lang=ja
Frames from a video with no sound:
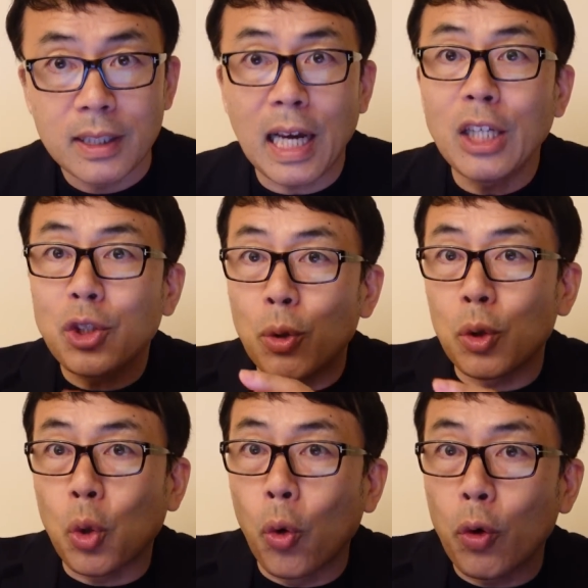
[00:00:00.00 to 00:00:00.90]
最初
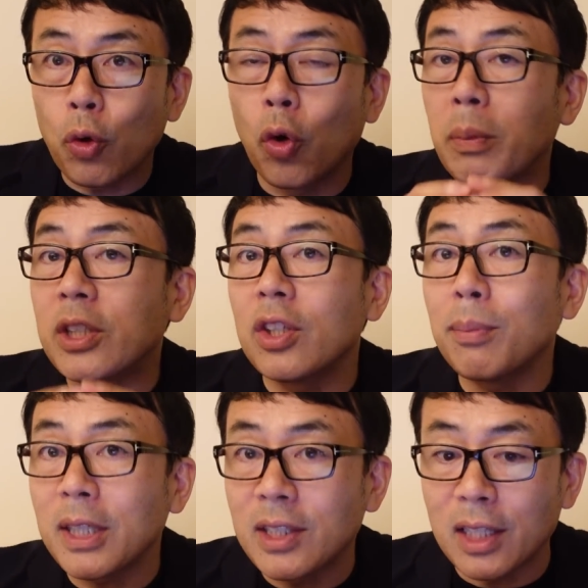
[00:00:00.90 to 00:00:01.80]
の登録をミスり
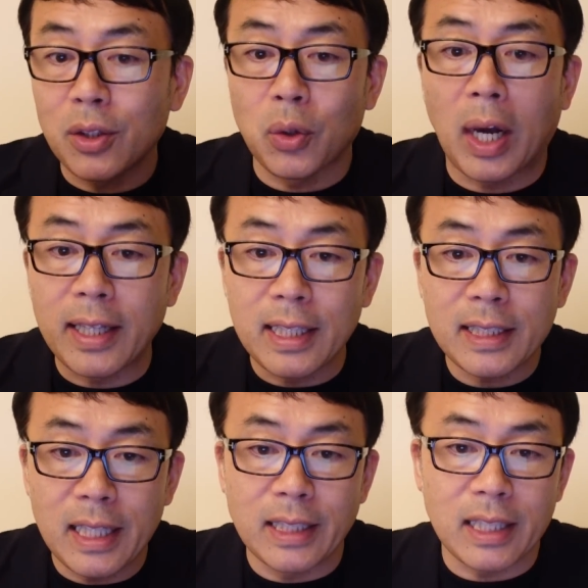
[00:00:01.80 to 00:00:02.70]
ましたっていうのが
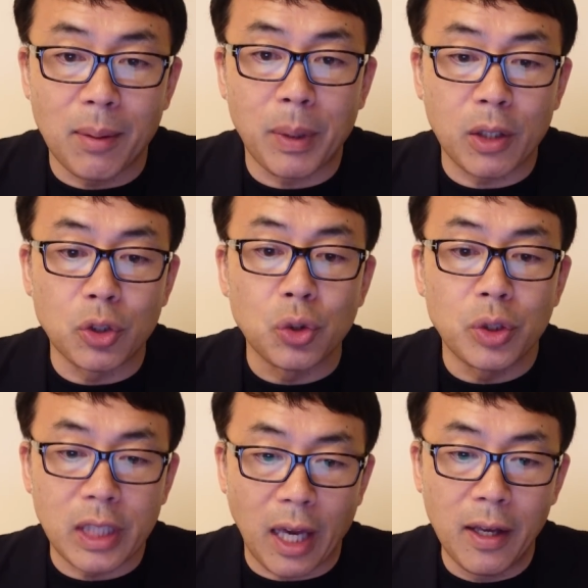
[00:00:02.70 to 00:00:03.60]

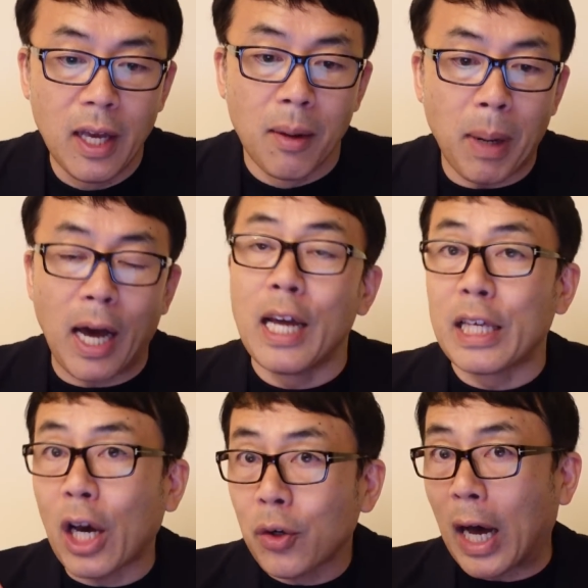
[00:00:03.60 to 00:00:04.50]
7312件。まあ、
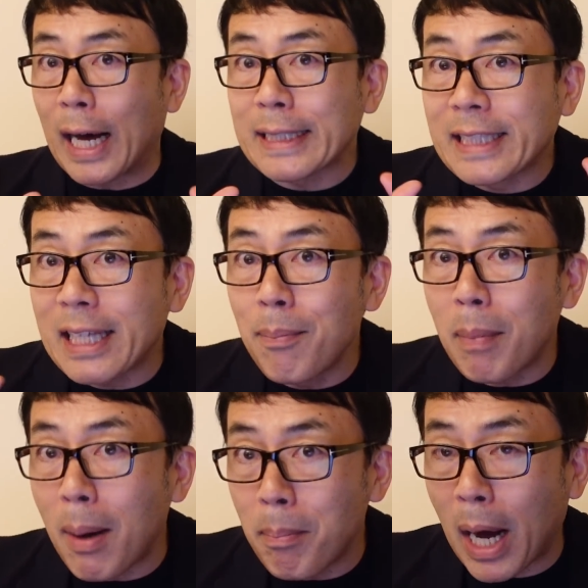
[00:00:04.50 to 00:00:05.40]
約8000
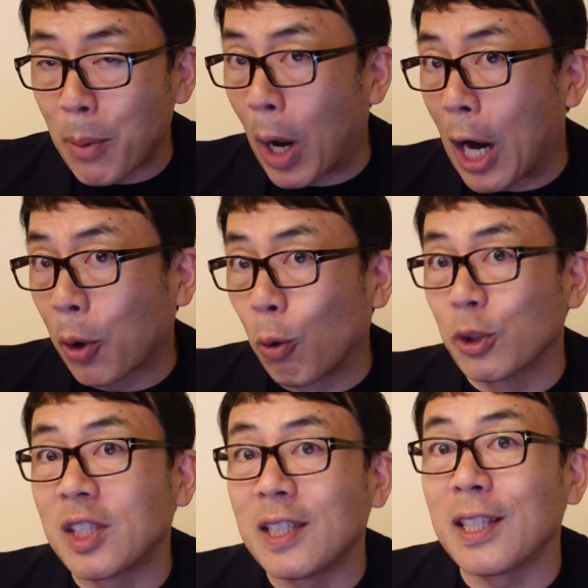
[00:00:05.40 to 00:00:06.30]
万枚も発
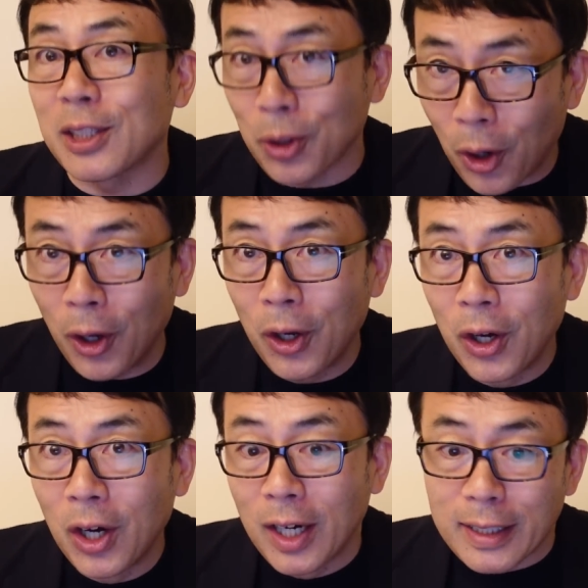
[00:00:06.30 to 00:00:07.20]
行していてですよ。
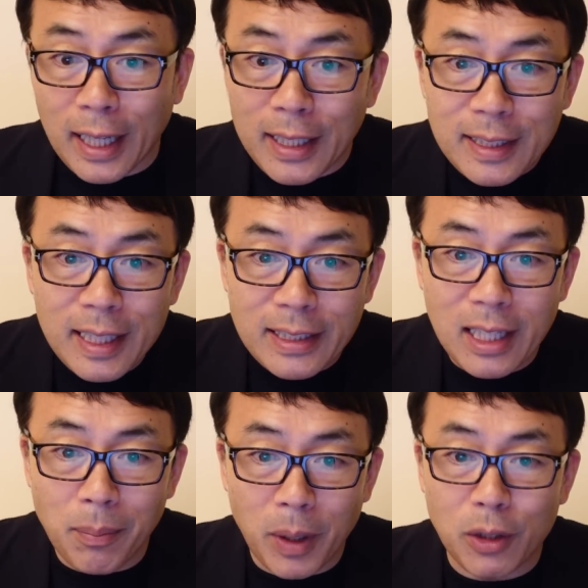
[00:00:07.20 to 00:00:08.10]

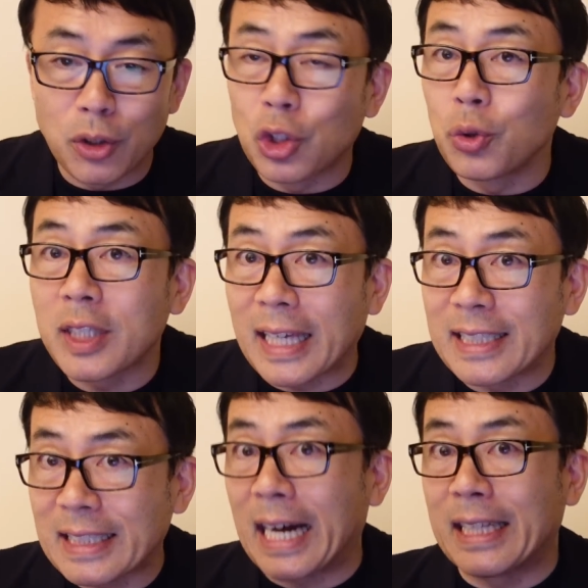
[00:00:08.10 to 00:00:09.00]
7312
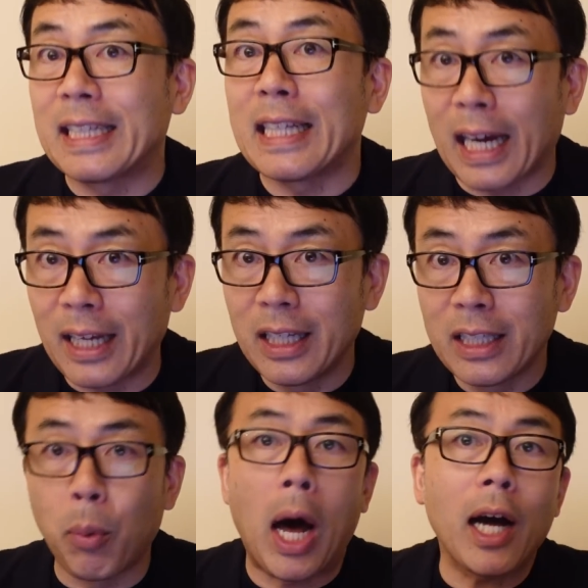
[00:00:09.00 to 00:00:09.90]
件しか出てない。
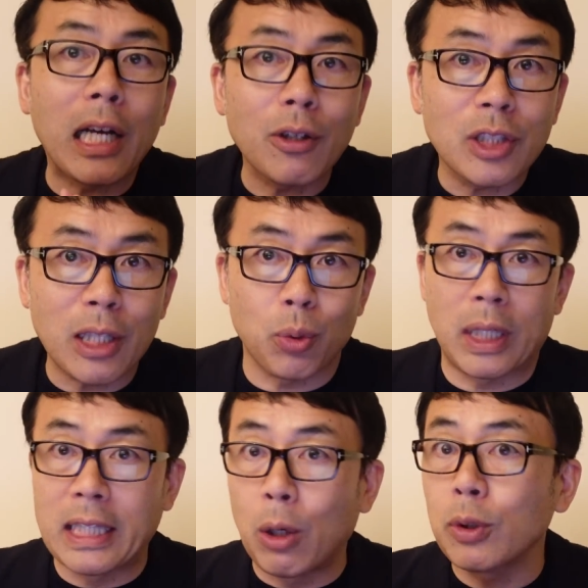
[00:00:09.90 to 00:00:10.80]
でも発覚したってこ
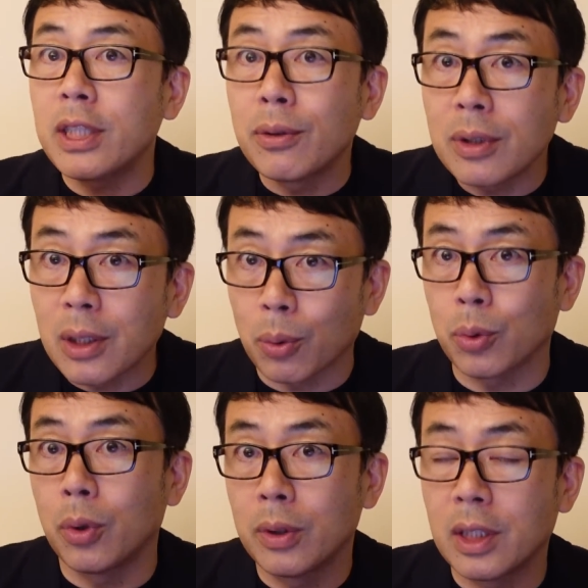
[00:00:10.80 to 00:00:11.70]
とは直せるってこ
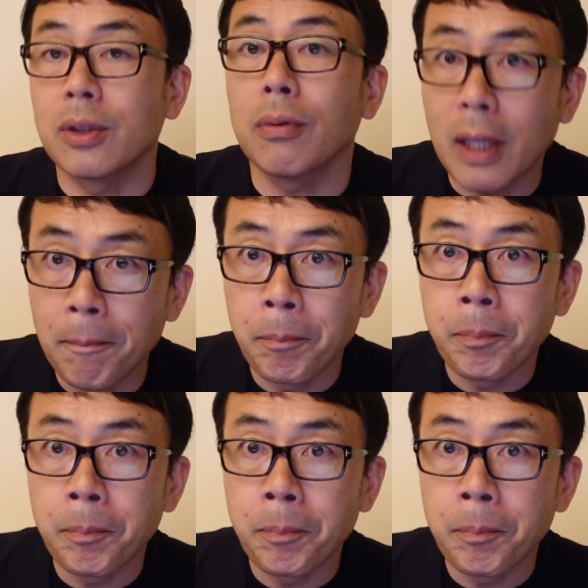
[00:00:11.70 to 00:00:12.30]
とですよね。